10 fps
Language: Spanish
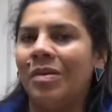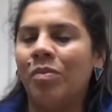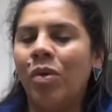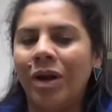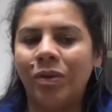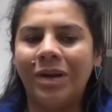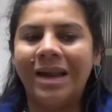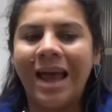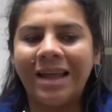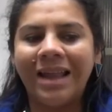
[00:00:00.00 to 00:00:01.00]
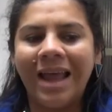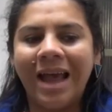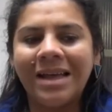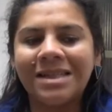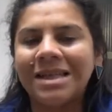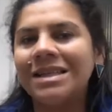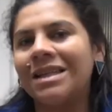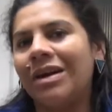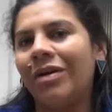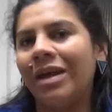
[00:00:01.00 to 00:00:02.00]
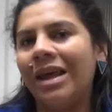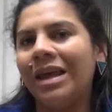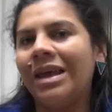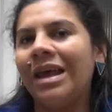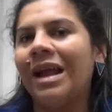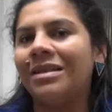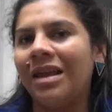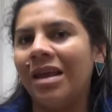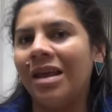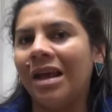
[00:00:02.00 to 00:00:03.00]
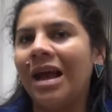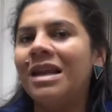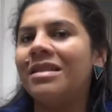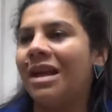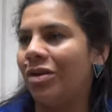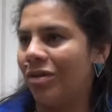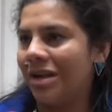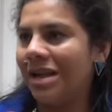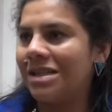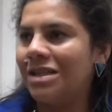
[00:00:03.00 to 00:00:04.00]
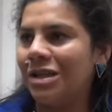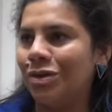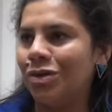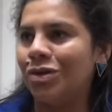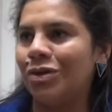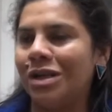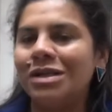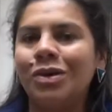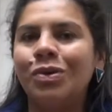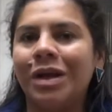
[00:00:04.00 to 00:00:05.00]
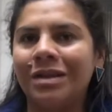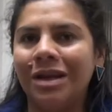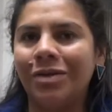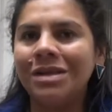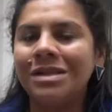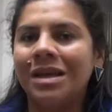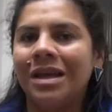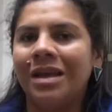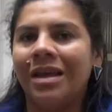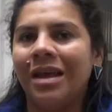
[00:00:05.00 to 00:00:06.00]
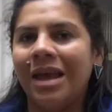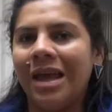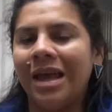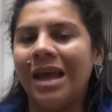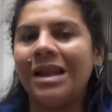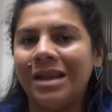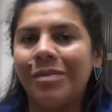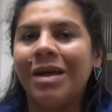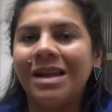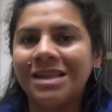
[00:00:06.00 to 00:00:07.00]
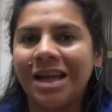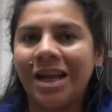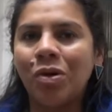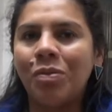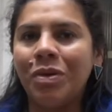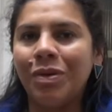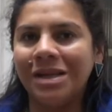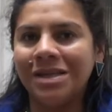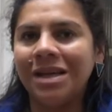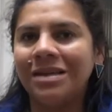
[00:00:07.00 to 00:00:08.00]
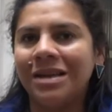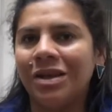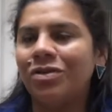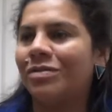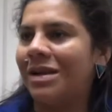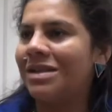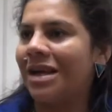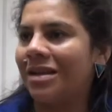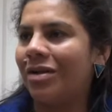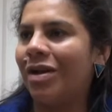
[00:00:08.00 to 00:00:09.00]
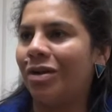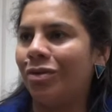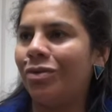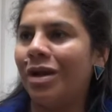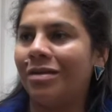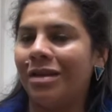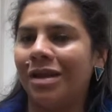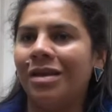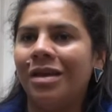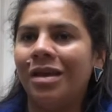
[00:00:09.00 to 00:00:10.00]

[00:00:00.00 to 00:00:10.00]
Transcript: Bueno, la idea es que se trabaje al, interior de las instituciones educativas eh, el tema de la sana convivencia. Ellos van a estar trabajando durante